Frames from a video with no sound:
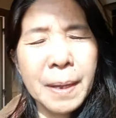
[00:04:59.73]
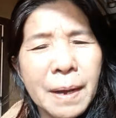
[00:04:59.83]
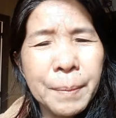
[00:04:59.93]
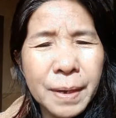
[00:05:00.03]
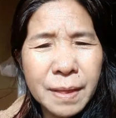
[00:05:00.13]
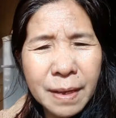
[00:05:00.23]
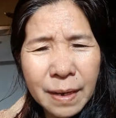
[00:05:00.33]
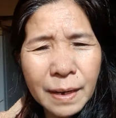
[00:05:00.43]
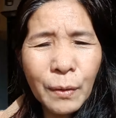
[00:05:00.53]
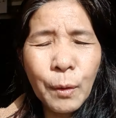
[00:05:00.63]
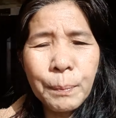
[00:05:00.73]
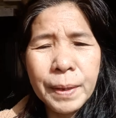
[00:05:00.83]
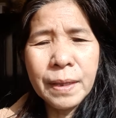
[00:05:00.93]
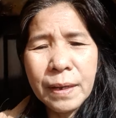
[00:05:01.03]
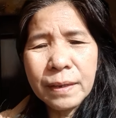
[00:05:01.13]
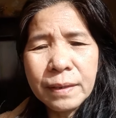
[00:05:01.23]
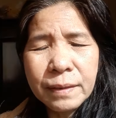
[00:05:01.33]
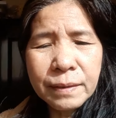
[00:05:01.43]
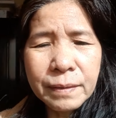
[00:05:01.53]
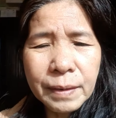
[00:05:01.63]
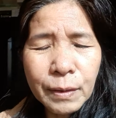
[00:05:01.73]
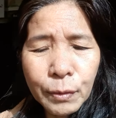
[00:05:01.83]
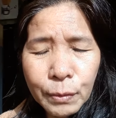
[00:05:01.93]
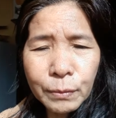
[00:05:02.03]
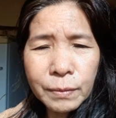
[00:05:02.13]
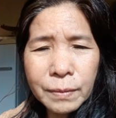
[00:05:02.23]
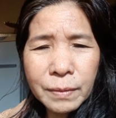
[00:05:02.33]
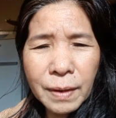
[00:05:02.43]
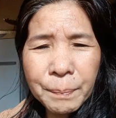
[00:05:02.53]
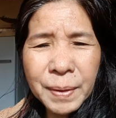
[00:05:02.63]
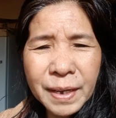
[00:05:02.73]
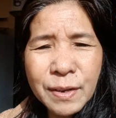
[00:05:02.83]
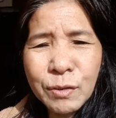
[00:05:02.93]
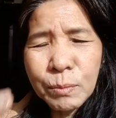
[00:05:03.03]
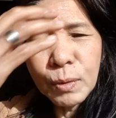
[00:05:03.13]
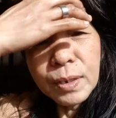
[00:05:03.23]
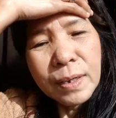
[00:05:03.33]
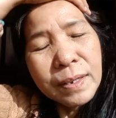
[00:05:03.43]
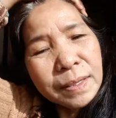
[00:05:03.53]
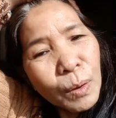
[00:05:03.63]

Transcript: kapag hindi ka naka-open ng ano yung application mo na